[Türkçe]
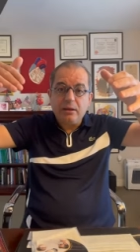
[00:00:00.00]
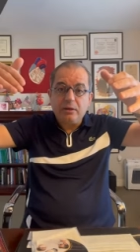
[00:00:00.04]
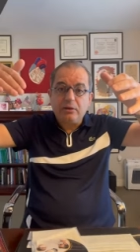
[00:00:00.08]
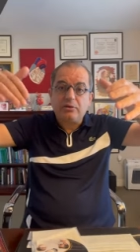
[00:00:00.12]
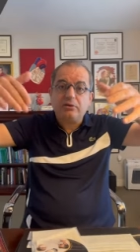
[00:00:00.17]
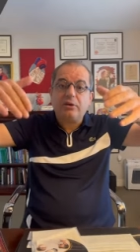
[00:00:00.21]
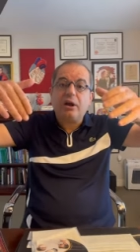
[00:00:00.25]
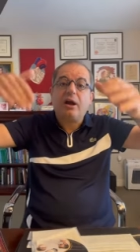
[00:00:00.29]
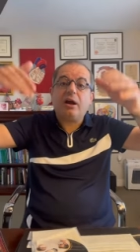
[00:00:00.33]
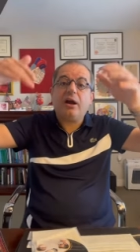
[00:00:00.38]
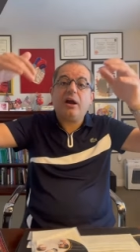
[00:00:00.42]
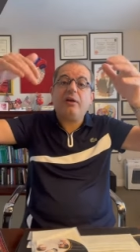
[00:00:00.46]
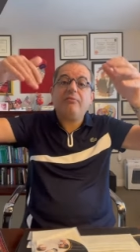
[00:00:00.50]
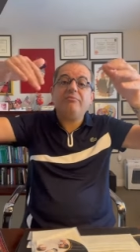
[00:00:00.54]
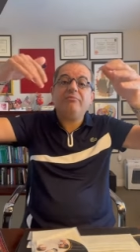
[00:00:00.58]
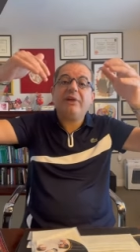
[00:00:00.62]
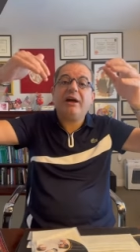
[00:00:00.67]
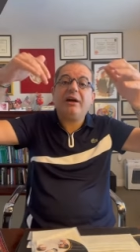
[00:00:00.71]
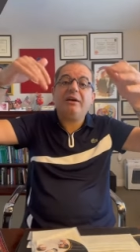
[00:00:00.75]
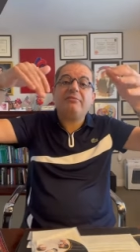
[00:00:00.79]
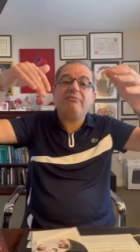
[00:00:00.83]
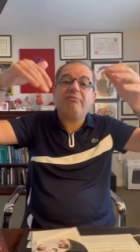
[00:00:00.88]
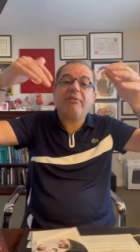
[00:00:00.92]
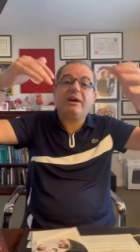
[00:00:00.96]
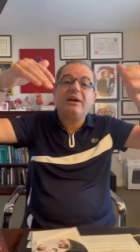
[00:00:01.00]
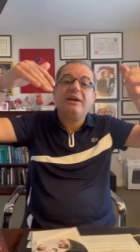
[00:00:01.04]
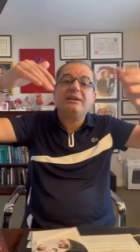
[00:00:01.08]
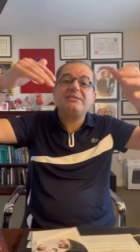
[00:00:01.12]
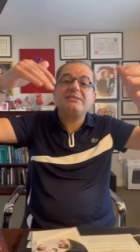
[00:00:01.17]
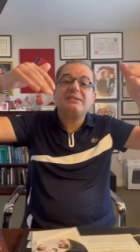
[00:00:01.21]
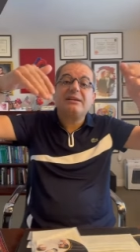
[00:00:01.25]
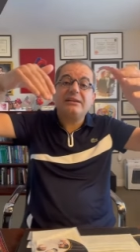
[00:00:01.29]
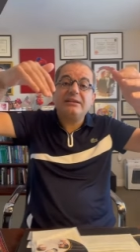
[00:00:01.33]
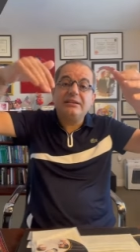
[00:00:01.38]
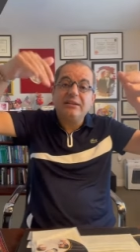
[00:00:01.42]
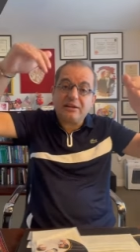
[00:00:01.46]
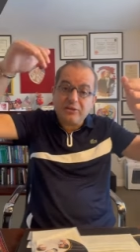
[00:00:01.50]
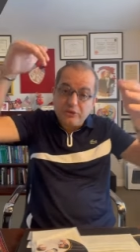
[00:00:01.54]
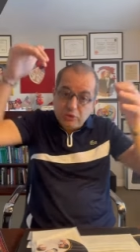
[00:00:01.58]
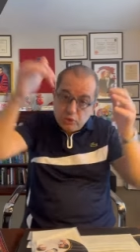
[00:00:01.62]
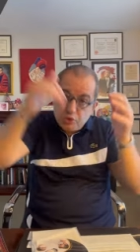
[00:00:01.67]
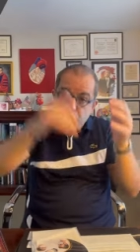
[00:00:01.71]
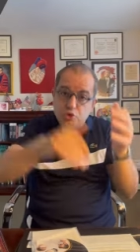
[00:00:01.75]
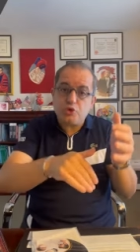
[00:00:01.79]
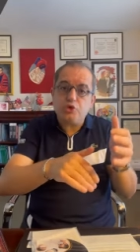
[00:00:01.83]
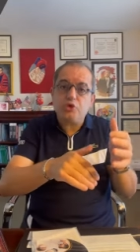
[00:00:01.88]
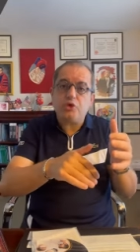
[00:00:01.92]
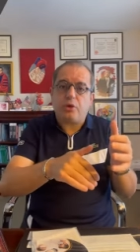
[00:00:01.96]
rakamlar, vaka sayıları
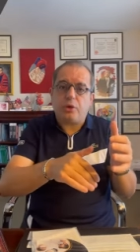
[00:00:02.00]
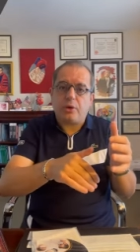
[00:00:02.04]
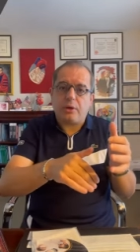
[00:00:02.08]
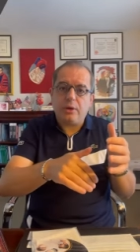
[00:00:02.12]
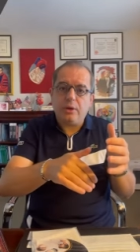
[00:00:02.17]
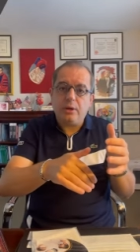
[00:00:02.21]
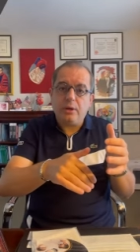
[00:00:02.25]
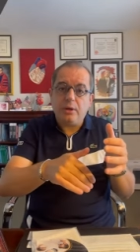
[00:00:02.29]
düşüyor.